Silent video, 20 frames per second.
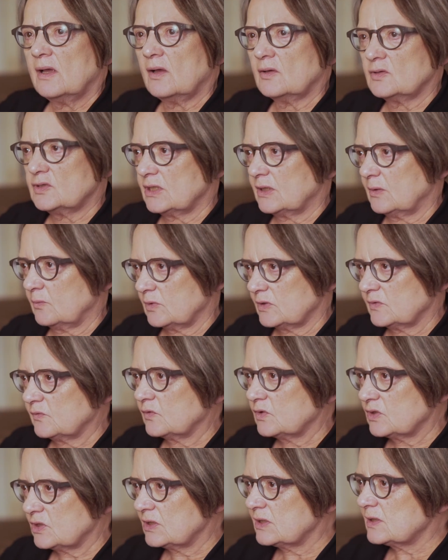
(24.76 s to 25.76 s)
oni się do mnie
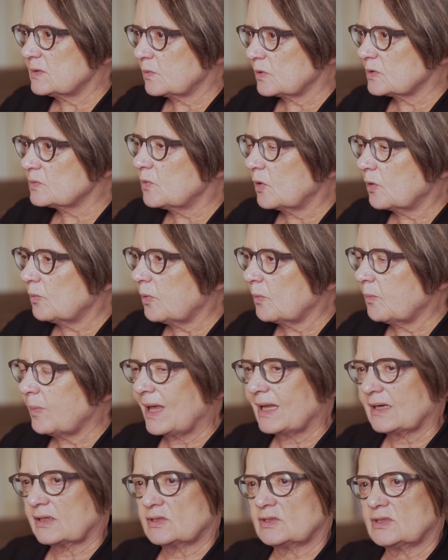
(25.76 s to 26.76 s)
zwrócili z prośbą o
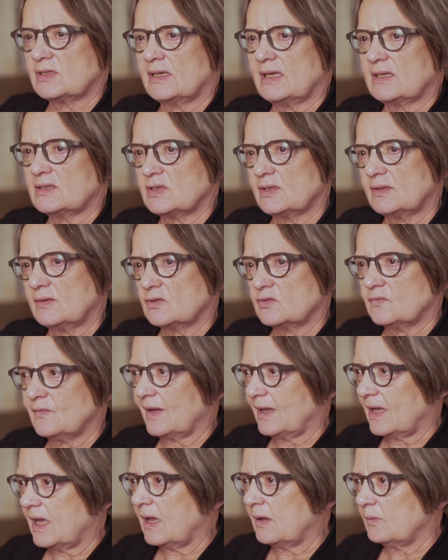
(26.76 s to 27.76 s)
poparcie. Ja się dość
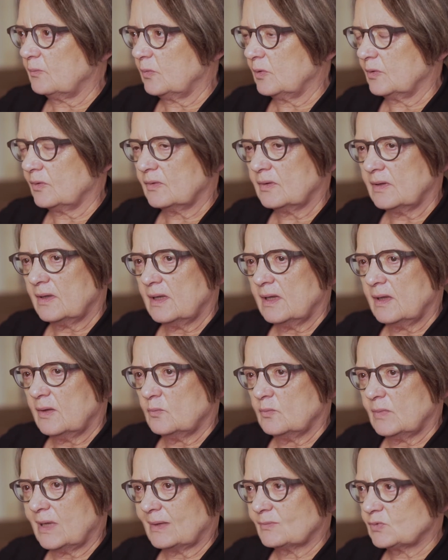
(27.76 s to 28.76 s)
wahałam, bo
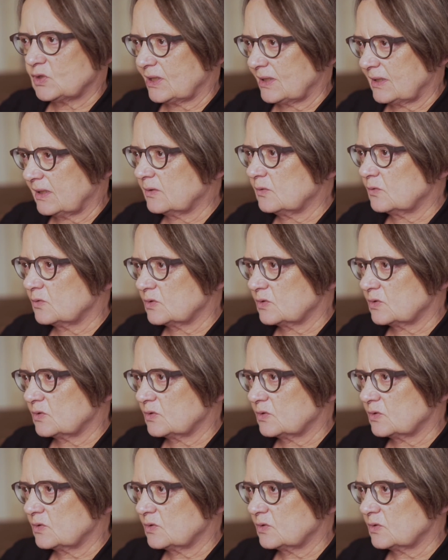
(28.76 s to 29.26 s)
miałam szereg